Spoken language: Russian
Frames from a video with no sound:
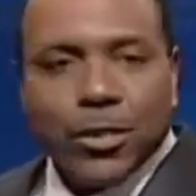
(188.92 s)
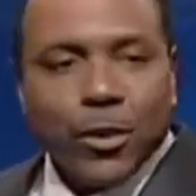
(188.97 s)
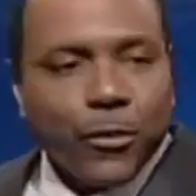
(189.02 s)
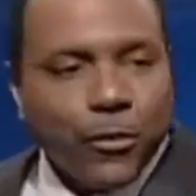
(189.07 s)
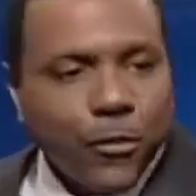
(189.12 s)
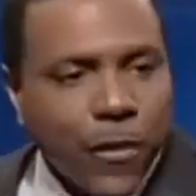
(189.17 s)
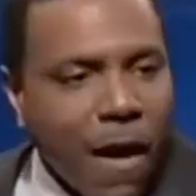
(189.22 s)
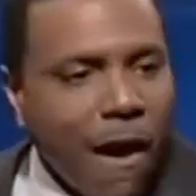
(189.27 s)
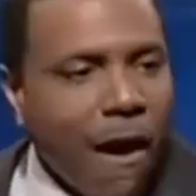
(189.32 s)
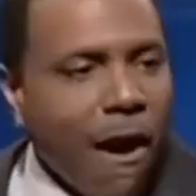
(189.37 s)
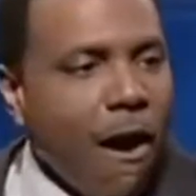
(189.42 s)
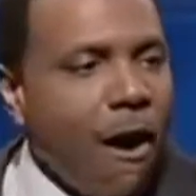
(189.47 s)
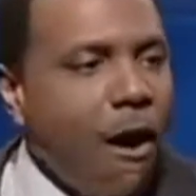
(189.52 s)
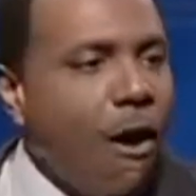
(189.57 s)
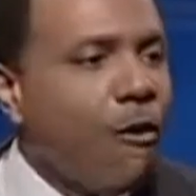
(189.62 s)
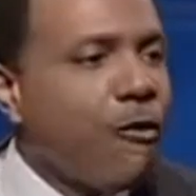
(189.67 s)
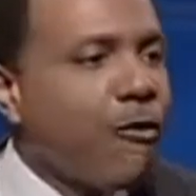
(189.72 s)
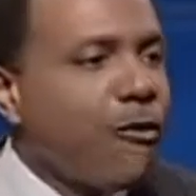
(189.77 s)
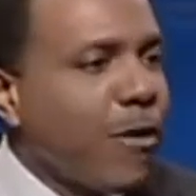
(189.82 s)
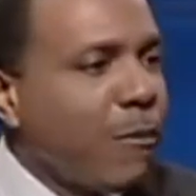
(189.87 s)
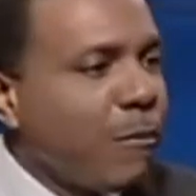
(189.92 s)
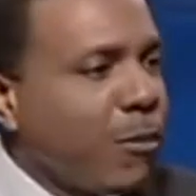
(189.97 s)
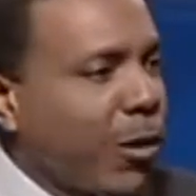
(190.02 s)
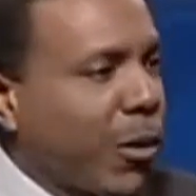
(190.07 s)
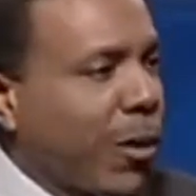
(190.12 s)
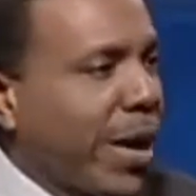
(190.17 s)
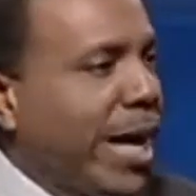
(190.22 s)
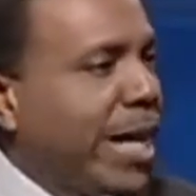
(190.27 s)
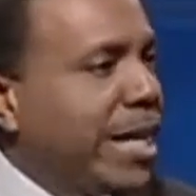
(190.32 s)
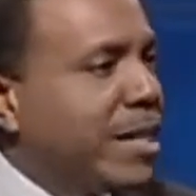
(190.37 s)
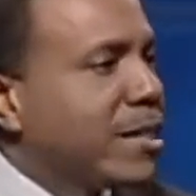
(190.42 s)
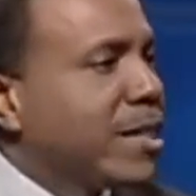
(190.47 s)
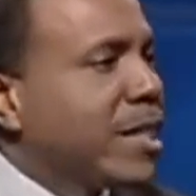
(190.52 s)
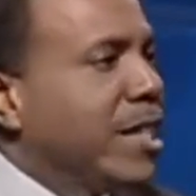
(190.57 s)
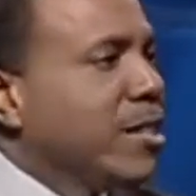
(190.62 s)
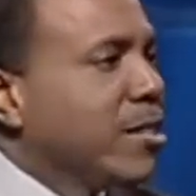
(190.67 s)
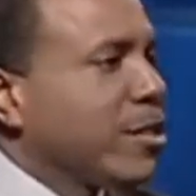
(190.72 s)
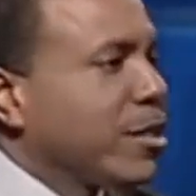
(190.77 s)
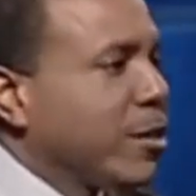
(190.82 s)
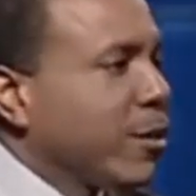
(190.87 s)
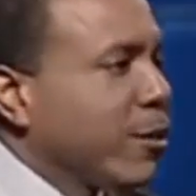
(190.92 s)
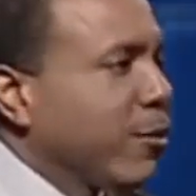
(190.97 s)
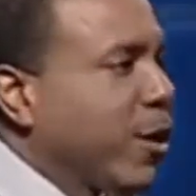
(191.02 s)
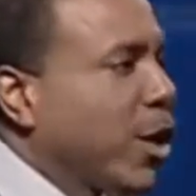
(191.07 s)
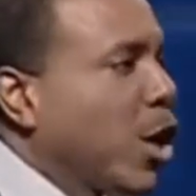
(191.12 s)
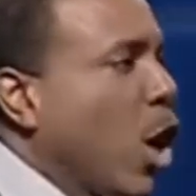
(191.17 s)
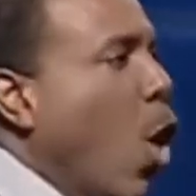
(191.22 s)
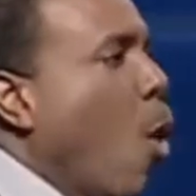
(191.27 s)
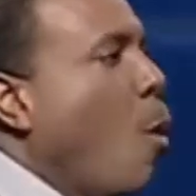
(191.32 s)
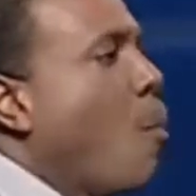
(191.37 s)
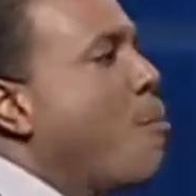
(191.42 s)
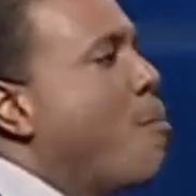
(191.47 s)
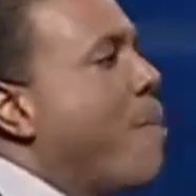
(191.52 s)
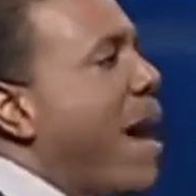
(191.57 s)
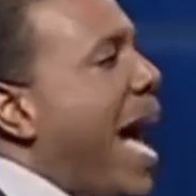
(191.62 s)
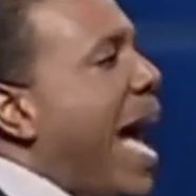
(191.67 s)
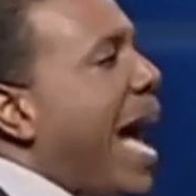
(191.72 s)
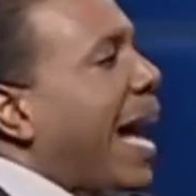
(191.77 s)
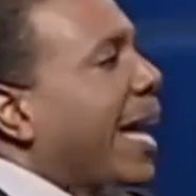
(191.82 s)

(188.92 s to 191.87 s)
отпасть от благодати значит вернуться к закону